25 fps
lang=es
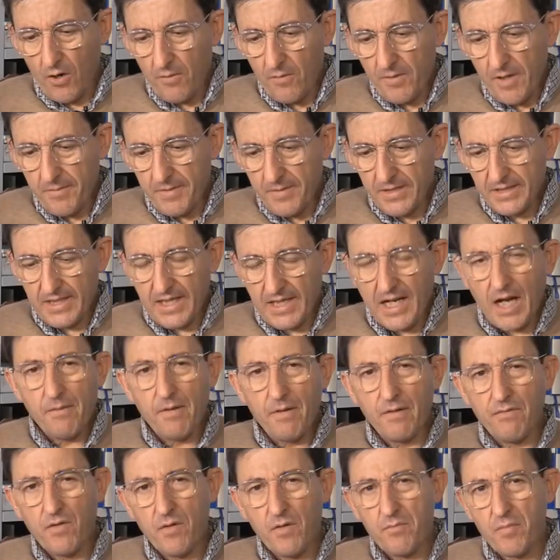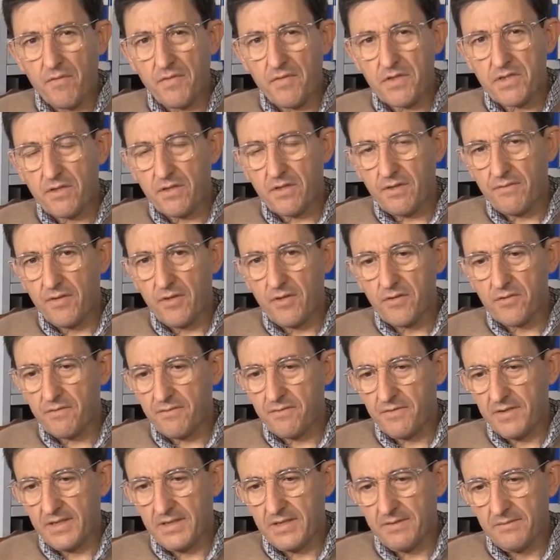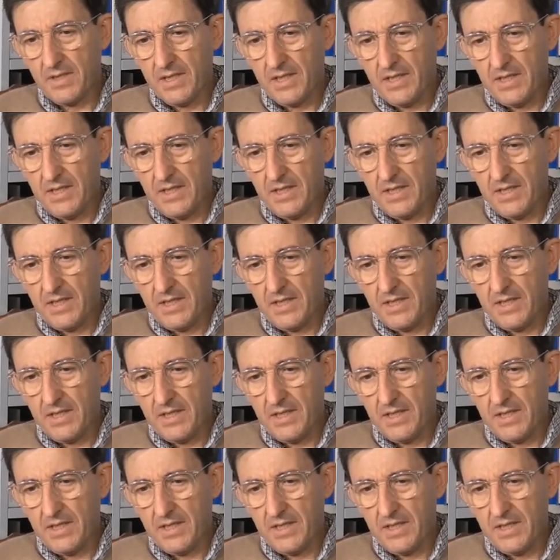Obviamente Cavell fue profesor de filosofía.